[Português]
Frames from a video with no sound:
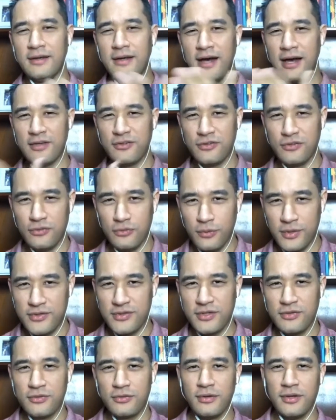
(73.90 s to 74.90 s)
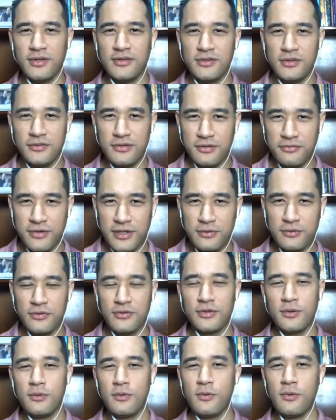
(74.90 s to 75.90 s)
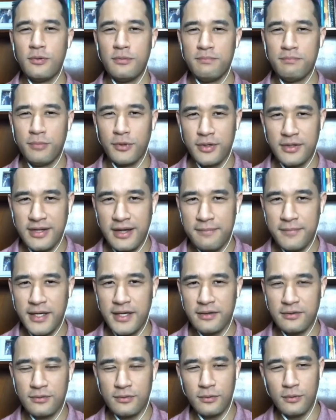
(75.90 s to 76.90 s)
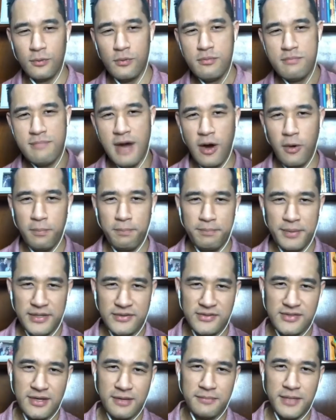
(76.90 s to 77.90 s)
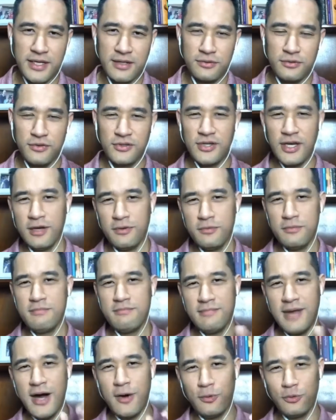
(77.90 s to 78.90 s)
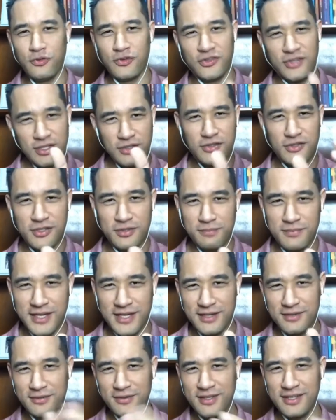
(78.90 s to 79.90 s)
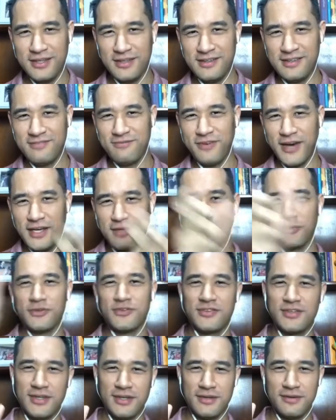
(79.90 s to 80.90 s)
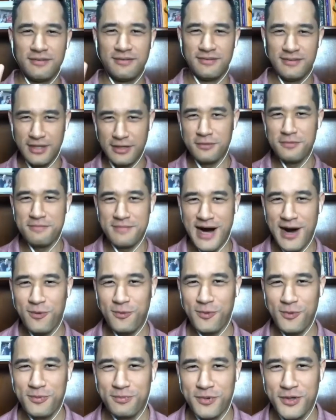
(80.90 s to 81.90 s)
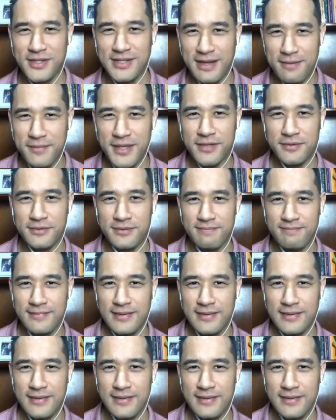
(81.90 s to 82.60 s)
as suas ações, isso afeta o seu comportamento. Um mau pensamento gera um mau sentimento que faz você ter um mau comportamento.